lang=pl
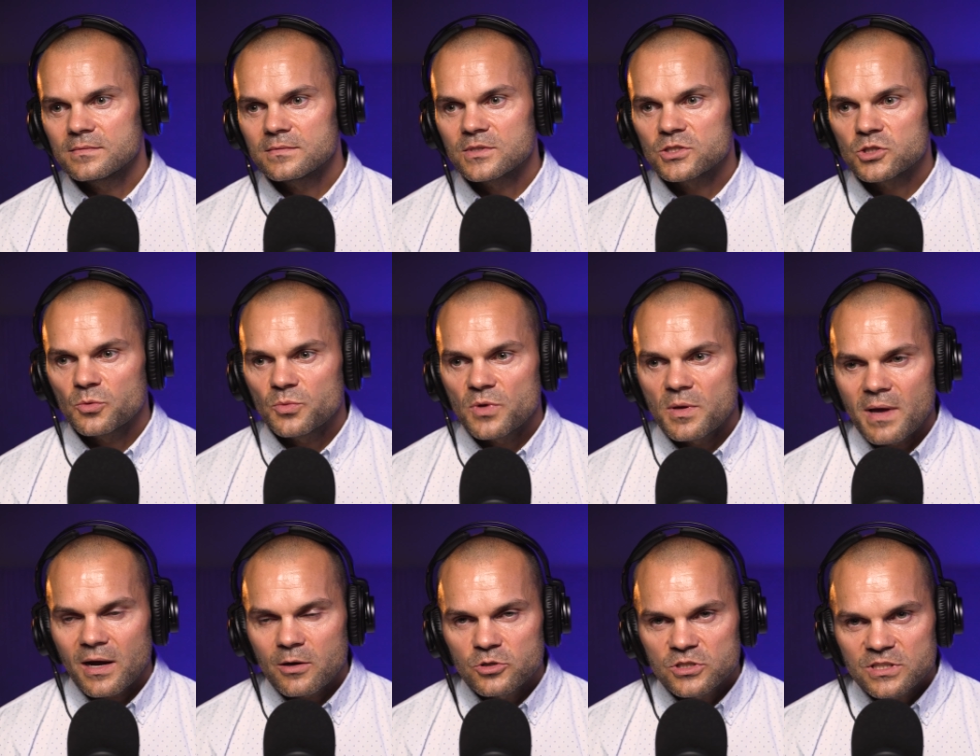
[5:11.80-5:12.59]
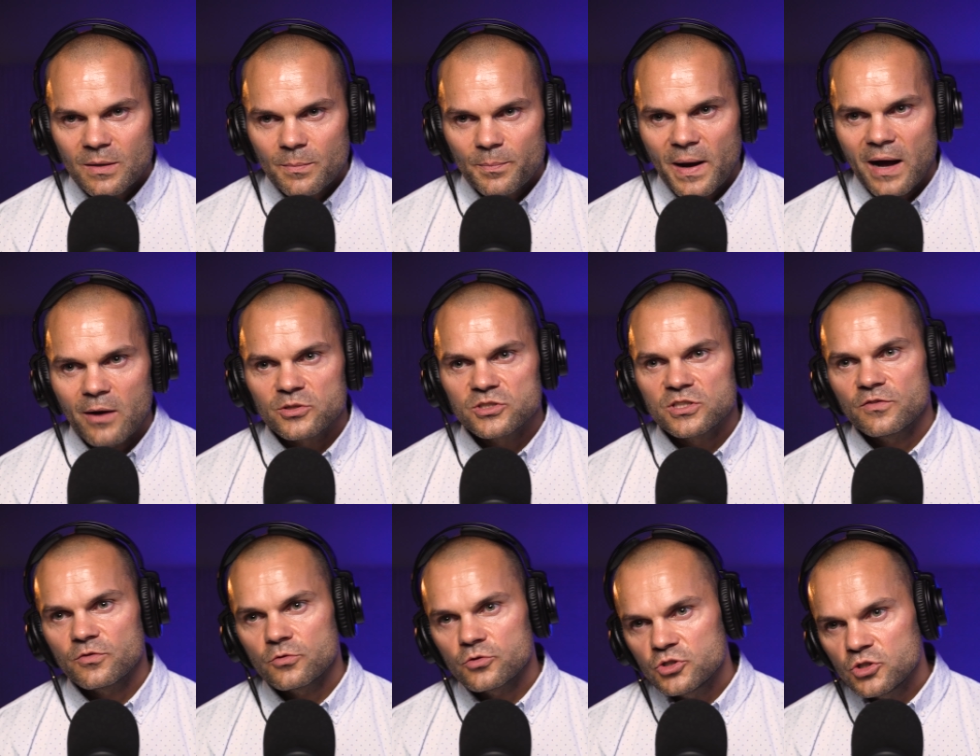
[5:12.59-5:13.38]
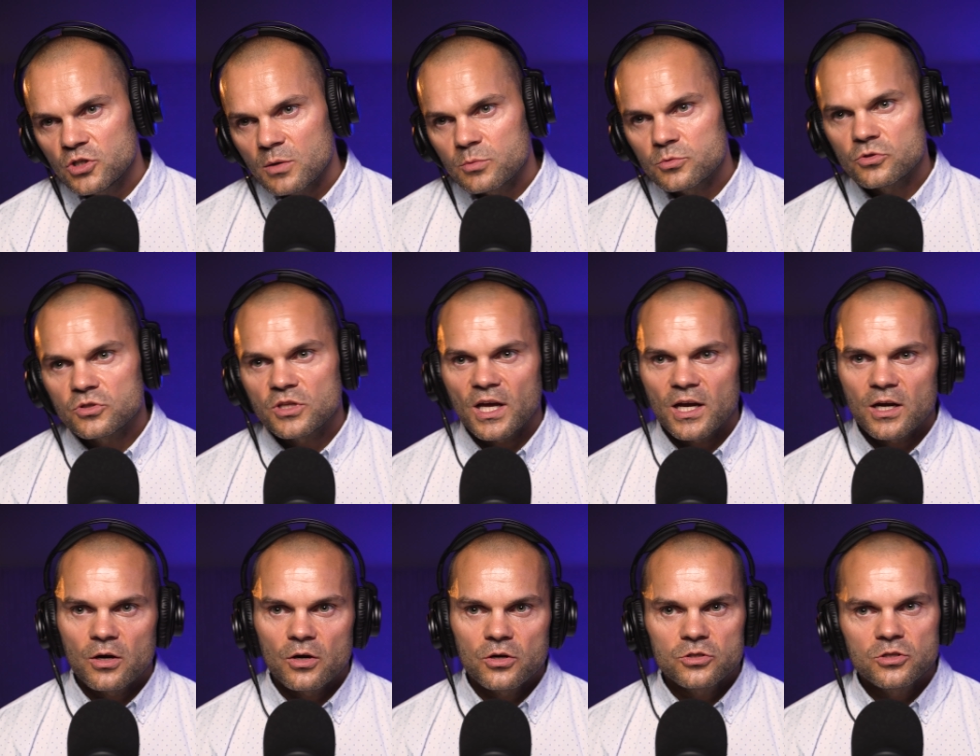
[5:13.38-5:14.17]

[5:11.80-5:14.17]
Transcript: zrobiłem jakąś tam pauzę, wróciłem do tego